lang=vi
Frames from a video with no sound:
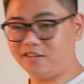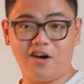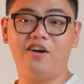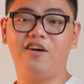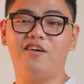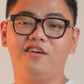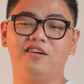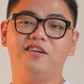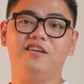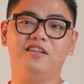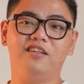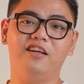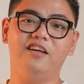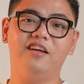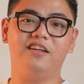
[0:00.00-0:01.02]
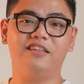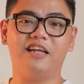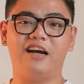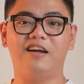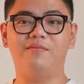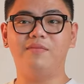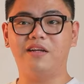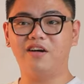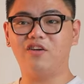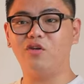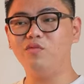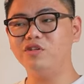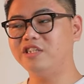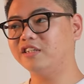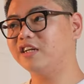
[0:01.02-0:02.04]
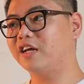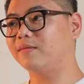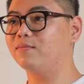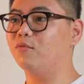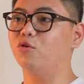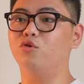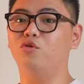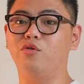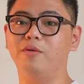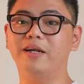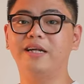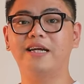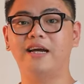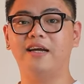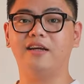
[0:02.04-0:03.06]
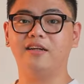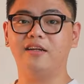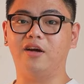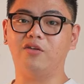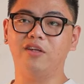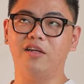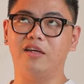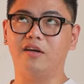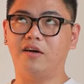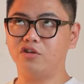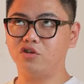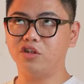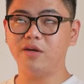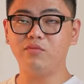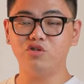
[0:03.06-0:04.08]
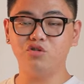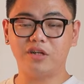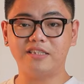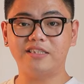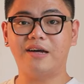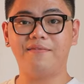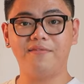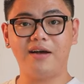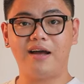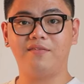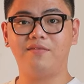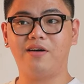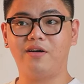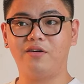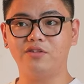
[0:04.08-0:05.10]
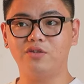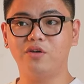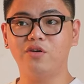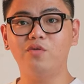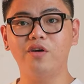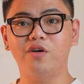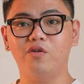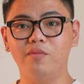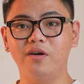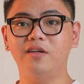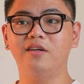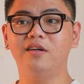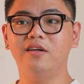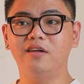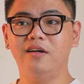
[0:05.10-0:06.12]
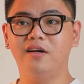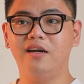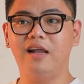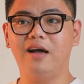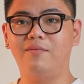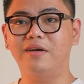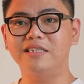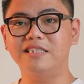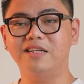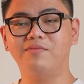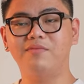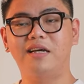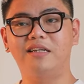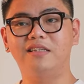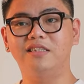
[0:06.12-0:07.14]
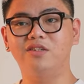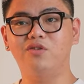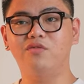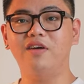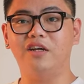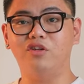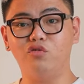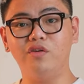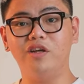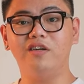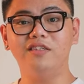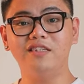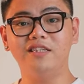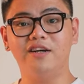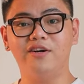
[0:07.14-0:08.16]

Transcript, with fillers: Đó, thì hiện tại là mình đã có một chiếc đèn bù ở bên cạnh để có thể cho thêm một chút ánh sáng vàng vào trong cái khung hình của mình, làm cái setup đèn trông có vẻ thú vị hơn rất